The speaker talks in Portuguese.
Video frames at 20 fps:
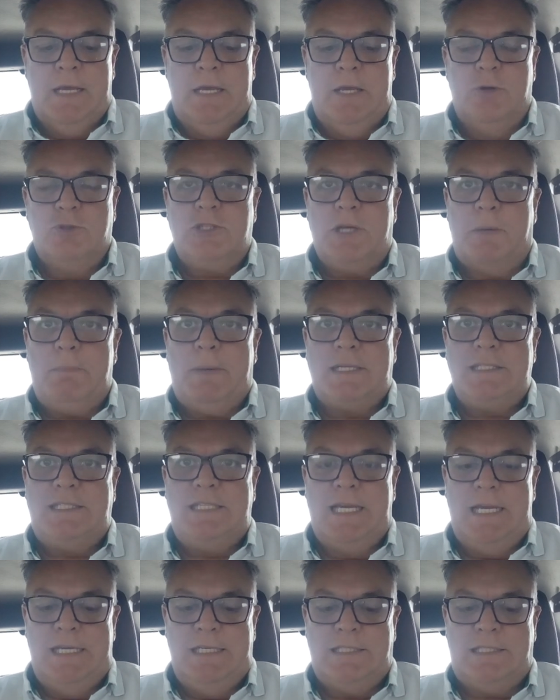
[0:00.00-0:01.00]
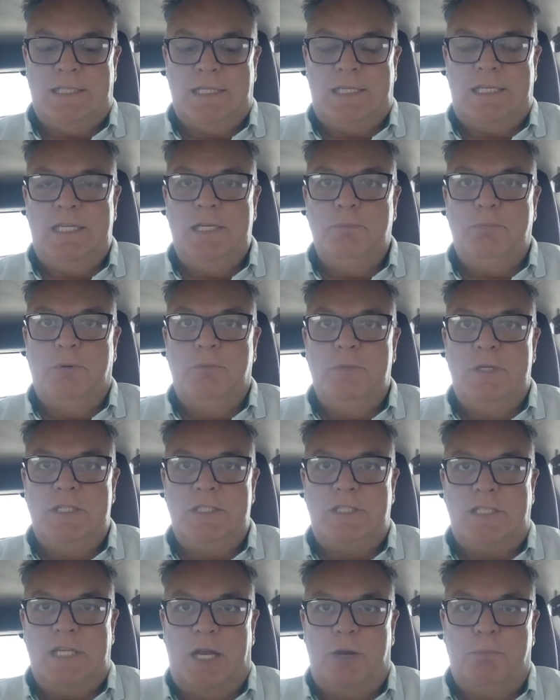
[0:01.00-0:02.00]
Eu já passei isso aqui para o
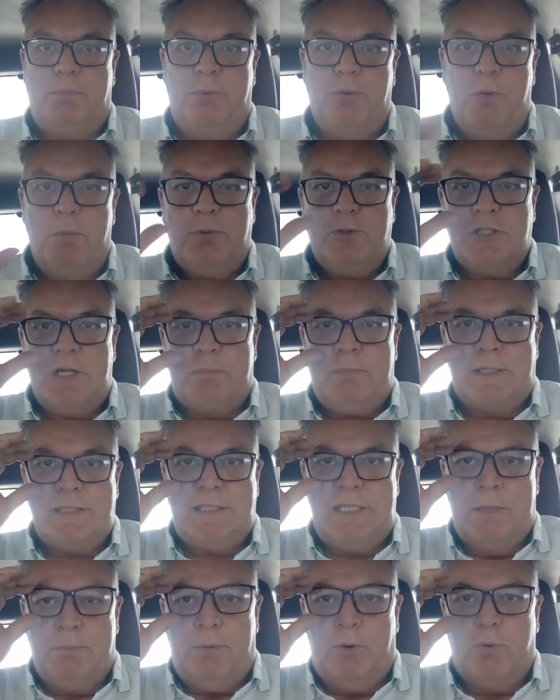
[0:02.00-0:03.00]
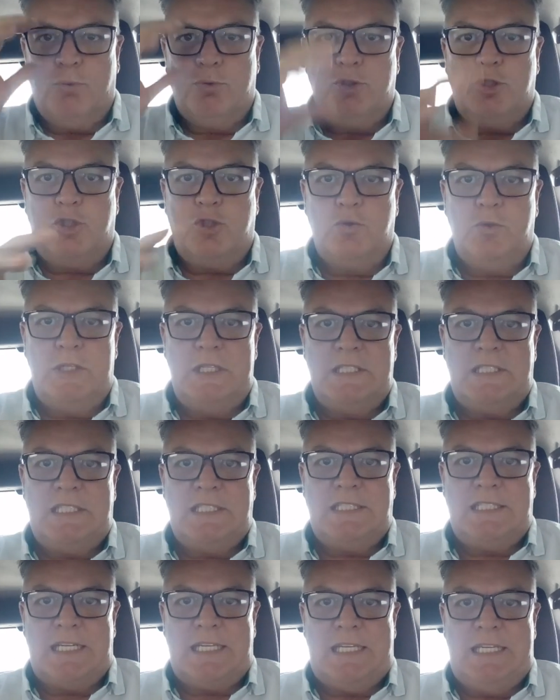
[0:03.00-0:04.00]
Ministério Público, já passei para alguns
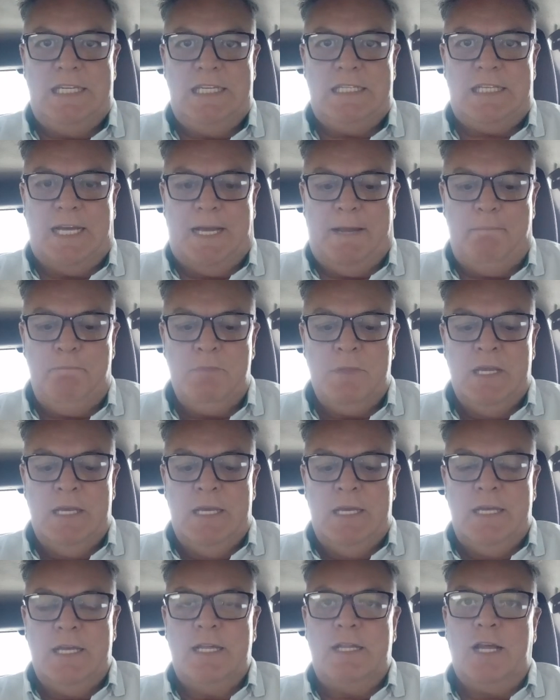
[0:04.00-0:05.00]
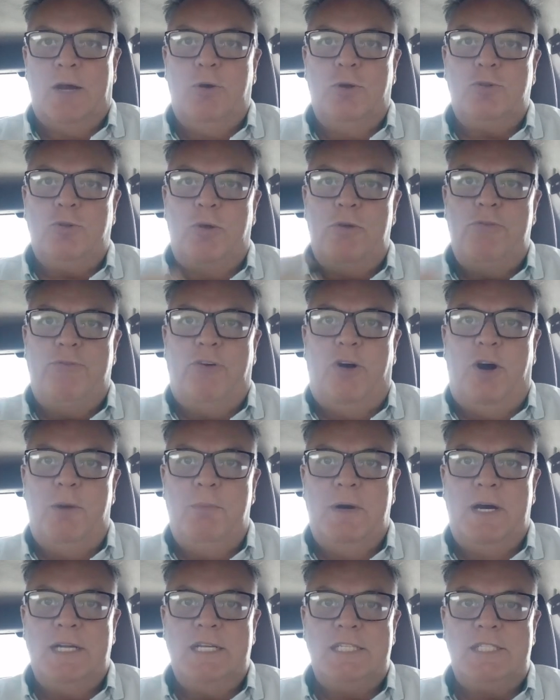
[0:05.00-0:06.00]
juristas aqui, tá? Então eu estou
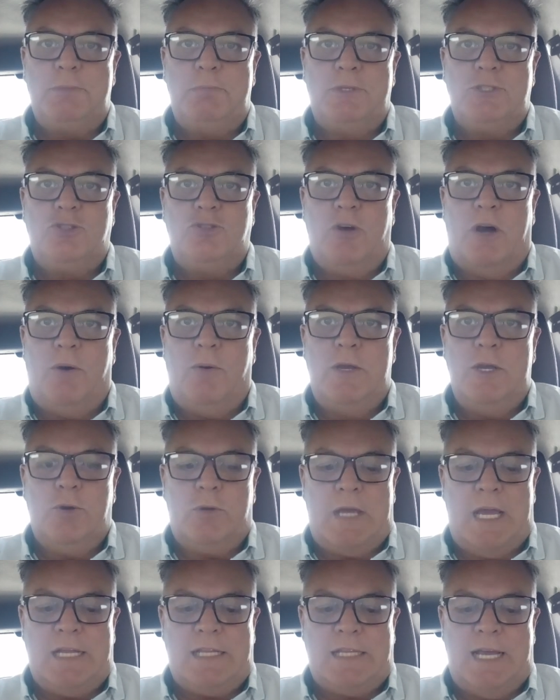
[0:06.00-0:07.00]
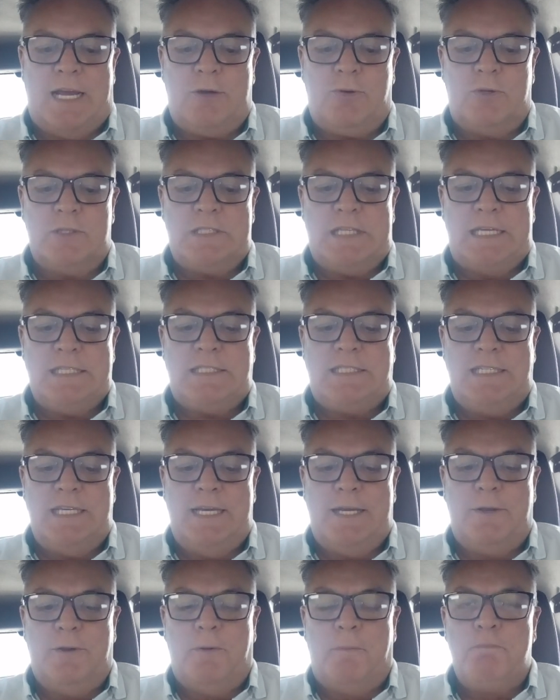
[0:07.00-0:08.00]
informando esse pessoal aí o que está
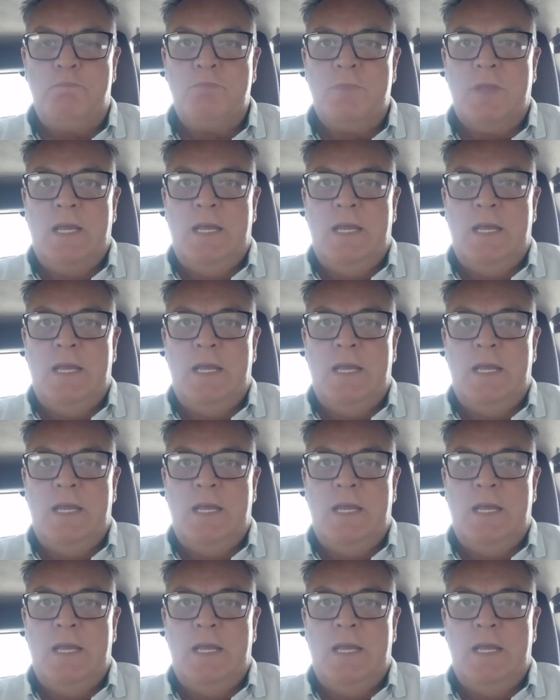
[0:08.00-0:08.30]
acontecendo.